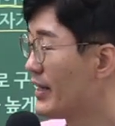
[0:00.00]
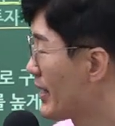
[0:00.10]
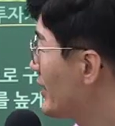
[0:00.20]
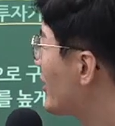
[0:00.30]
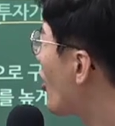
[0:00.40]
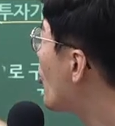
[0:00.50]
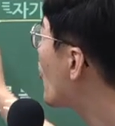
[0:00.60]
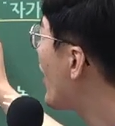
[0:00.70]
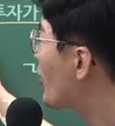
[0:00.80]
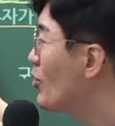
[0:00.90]
얘는
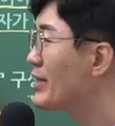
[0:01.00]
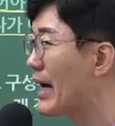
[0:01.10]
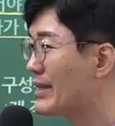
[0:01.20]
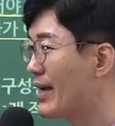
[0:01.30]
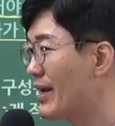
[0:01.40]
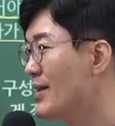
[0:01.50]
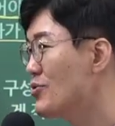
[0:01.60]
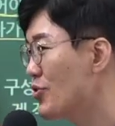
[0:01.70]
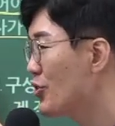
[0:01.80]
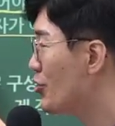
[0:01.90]
결과로 나타난
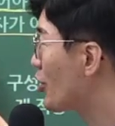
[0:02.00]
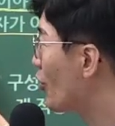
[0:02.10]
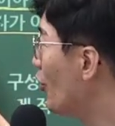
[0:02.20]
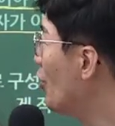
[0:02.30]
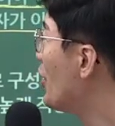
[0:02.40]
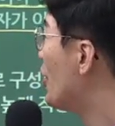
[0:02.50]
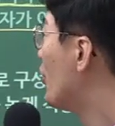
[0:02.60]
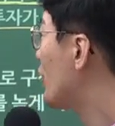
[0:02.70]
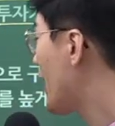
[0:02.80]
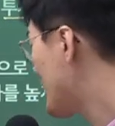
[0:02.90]
수익률이고
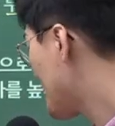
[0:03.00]
우리가